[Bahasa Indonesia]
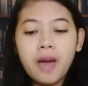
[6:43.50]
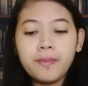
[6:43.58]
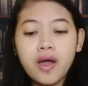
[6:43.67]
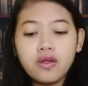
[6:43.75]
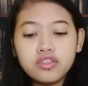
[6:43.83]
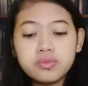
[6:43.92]

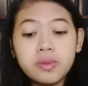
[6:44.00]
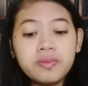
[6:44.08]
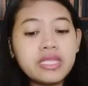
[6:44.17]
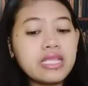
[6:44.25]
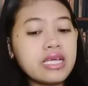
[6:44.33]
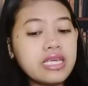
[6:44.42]
Paulus
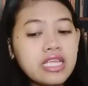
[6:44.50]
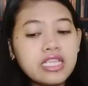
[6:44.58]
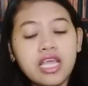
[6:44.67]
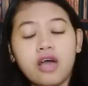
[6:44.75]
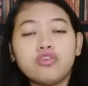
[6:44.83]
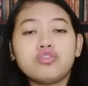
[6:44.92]
meminta
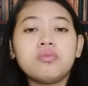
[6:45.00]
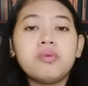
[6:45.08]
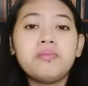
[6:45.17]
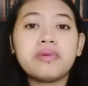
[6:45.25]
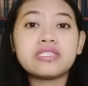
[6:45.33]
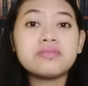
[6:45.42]
kita untuk
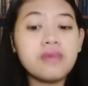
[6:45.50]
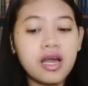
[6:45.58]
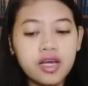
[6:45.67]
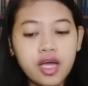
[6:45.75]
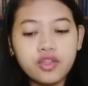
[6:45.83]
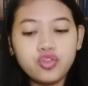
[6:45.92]

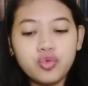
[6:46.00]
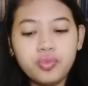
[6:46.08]
mempersembahkan